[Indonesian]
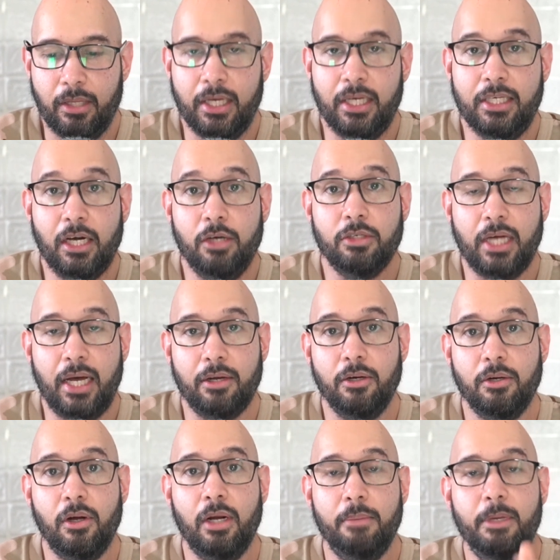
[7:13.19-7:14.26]
lagi Jayus
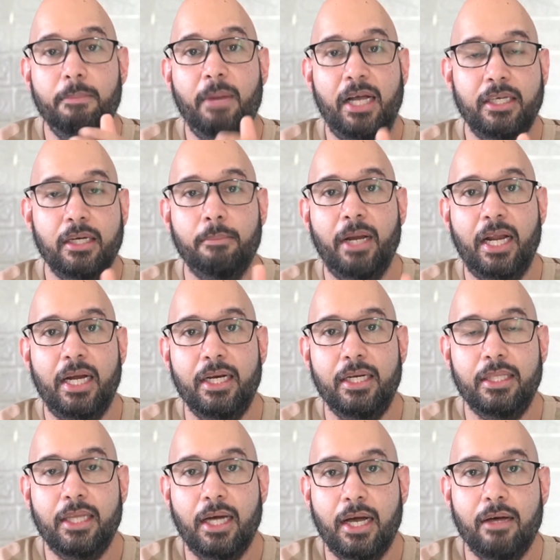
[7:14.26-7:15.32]
Haryono lebih banyak berada
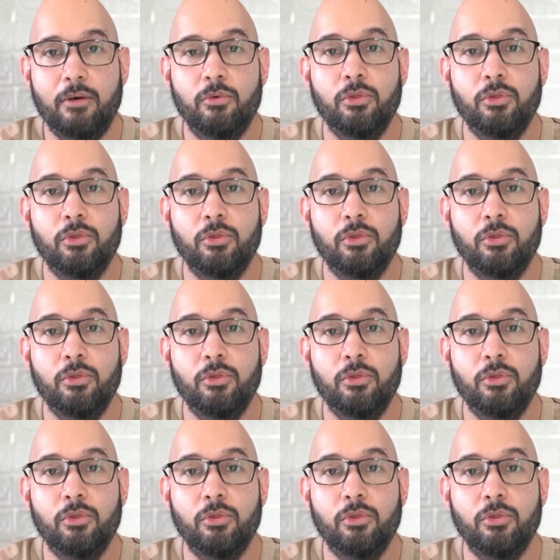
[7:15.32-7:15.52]
di tengah